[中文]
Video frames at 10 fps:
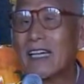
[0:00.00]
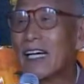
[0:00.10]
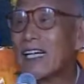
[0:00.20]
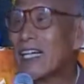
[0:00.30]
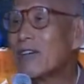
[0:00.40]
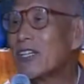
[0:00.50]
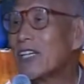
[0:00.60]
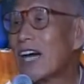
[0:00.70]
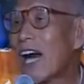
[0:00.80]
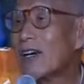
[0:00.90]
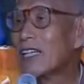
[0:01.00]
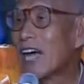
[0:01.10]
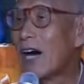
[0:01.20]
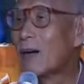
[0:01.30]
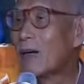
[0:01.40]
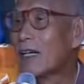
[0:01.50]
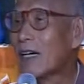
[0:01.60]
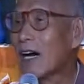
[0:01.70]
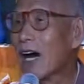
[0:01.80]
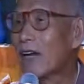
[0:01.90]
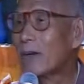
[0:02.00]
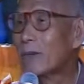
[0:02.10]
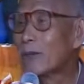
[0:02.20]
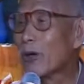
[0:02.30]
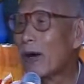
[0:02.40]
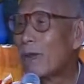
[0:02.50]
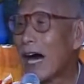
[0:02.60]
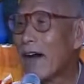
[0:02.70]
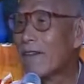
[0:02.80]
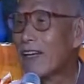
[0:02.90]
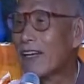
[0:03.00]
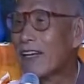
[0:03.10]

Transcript: 那个肉还有像。还有不同吗？